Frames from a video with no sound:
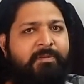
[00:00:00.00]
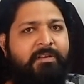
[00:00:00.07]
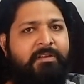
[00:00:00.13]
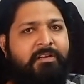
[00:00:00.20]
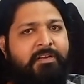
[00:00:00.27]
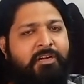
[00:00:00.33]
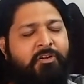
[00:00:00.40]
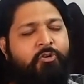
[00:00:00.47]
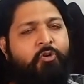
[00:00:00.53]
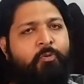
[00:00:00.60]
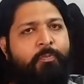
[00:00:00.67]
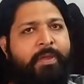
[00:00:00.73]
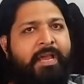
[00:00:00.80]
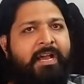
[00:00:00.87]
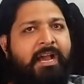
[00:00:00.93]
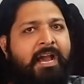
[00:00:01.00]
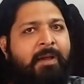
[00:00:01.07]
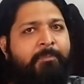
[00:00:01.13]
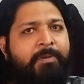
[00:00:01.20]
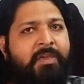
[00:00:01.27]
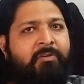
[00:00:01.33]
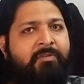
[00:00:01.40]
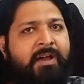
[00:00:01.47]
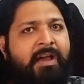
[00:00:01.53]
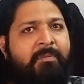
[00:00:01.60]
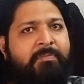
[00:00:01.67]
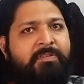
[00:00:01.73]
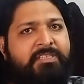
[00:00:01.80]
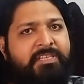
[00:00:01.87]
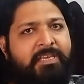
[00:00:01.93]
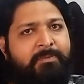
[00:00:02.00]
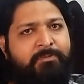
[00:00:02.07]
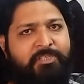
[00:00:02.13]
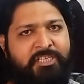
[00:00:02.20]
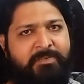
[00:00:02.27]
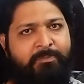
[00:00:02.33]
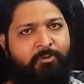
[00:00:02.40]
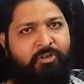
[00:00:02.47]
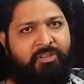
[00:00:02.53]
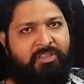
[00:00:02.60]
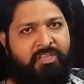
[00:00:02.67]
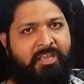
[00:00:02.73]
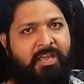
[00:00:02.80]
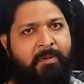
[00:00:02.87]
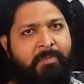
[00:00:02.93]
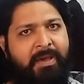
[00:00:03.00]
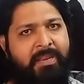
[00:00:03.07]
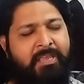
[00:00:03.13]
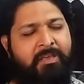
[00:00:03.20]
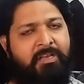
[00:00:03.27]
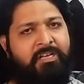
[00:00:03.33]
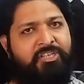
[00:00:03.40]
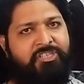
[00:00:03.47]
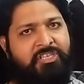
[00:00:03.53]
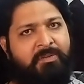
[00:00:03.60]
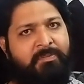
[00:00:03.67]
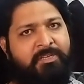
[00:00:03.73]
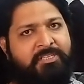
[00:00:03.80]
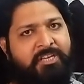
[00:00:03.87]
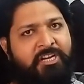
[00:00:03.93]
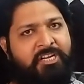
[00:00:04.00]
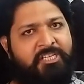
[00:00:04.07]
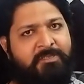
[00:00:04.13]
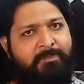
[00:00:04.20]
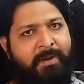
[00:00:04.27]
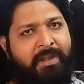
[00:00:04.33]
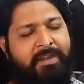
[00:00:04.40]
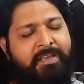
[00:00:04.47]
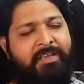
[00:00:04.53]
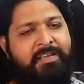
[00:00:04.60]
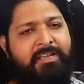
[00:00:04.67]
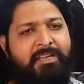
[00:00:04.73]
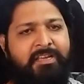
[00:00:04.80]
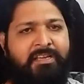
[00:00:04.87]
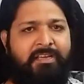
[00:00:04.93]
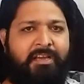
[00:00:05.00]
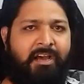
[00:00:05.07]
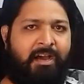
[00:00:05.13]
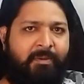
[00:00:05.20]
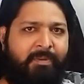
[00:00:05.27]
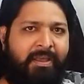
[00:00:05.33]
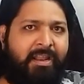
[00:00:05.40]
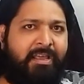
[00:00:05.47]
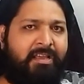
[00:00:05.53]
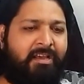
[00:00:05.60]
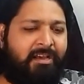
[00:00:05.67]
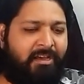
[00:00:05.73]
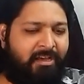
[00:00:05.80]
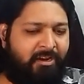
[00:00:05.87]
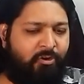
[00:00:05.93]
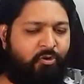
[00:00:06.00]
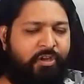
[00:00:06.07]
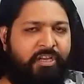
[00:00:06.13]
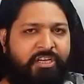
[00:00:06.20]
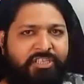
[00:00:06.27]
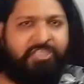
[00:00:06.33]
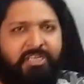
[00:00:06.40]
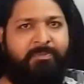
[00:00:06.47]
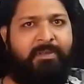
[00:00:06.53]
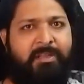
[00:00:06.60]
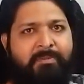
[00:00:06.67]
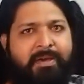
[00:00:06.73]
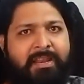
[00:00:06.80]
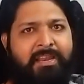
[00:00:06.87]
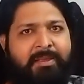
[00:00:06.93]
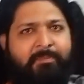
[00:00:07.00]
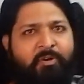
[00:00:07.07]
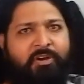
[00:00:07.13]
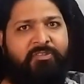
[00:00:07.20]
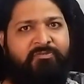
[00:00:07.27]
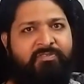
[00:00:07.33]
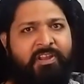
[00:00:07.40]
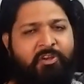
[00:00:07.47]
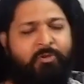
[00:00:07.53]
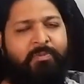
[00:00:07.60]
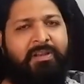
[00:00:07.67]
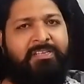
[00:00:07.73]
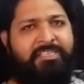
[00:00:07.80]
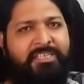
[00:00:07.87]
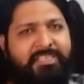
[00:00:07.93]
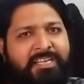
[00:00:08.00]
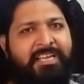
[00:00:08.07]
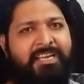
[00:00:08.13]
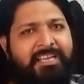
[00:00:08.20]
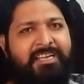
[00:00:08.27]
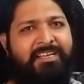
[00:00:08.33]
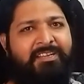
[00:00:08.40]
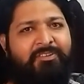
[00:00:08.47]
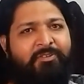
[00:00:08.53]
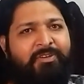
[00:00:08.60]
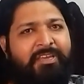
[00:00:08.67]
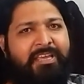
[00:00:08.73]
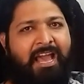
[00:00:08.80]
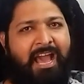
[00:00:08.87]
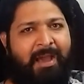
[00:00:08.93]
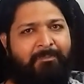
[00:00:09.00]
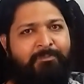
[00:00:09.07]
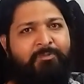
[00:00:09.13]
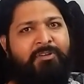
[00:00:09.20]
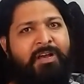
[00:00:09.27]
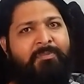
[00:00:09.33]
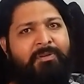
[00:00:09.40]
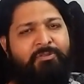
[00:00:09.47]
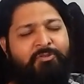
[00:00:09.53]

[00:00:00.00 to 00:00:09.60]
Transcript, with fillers: कट टू पैक आपके वहाँ सेफ चीज पहुँचती है हमारी कस्टमर सेटिस्फाइड हमारा हर कोई कस्टमर हमारे लिए बहुत वैल्यूबल चीज है क्योंकि आप हमें